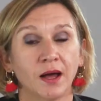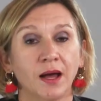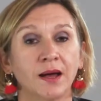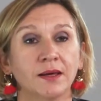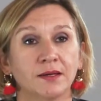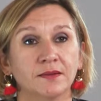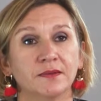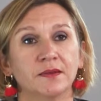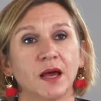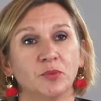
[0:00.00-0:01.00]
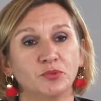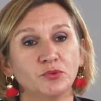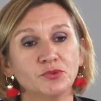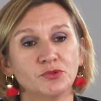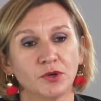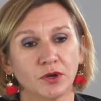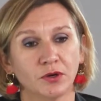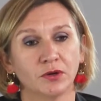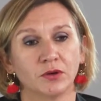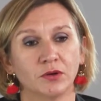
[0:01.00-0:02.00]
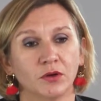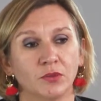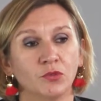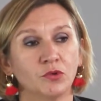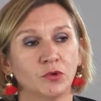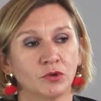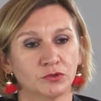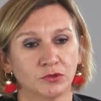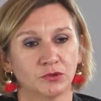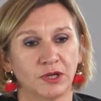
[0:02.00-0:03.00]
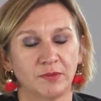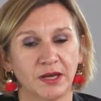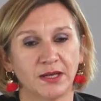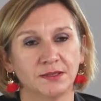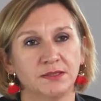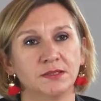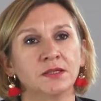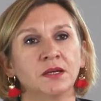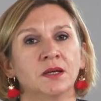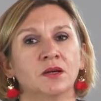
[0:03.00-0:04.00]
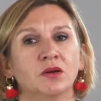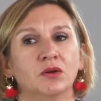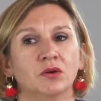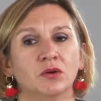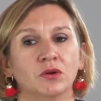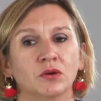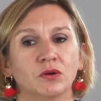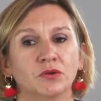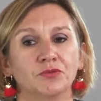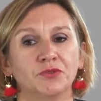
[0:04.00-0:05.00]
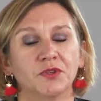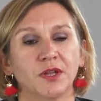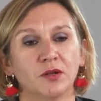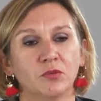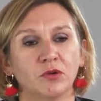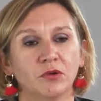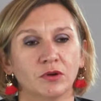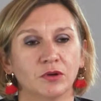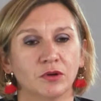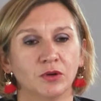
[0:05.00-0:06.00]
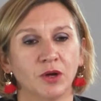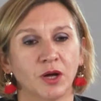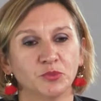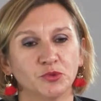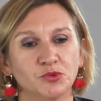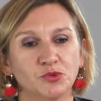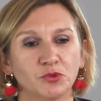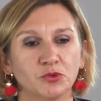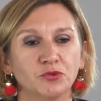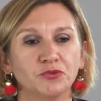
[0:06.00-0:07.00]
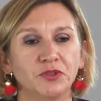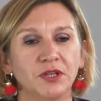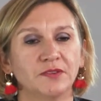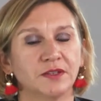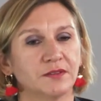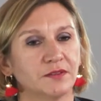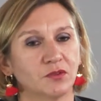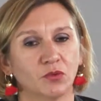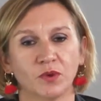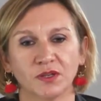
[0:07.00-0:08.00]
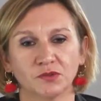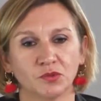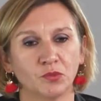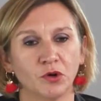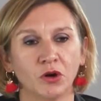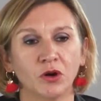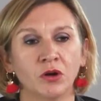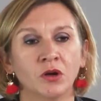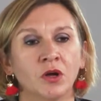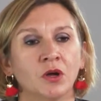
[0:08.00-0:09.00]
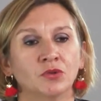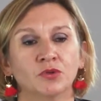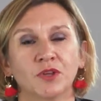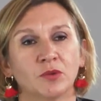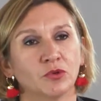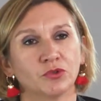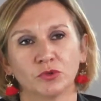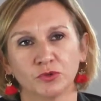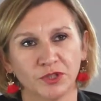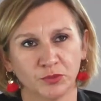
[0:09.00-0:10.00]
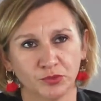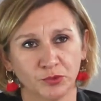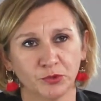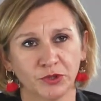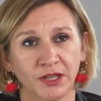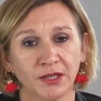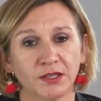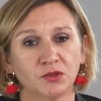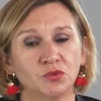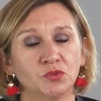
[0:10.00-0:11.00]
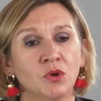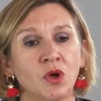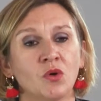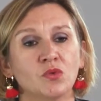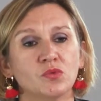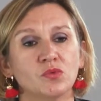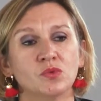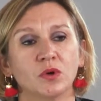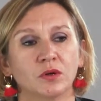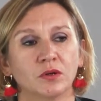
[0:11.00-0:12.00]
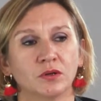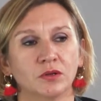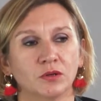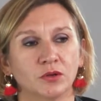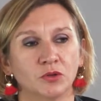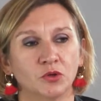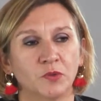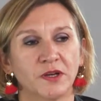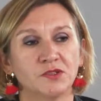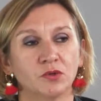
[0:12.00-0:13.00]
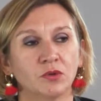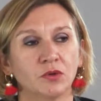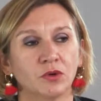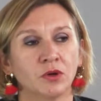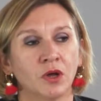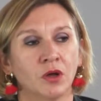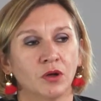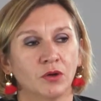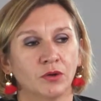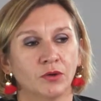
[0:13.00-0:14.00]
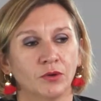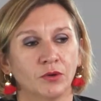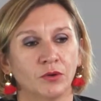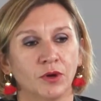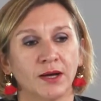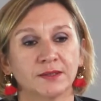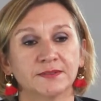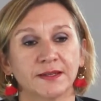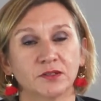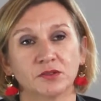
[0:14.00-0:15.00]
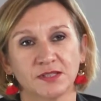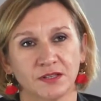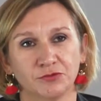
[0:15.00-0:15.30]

a été à plusieurs moments dans la maladie euh, finalement euh, un peu sur le fil avec des angoisses de mort, notamment dans l'œdème pulmonaire aigu où euh, le patient intègre sa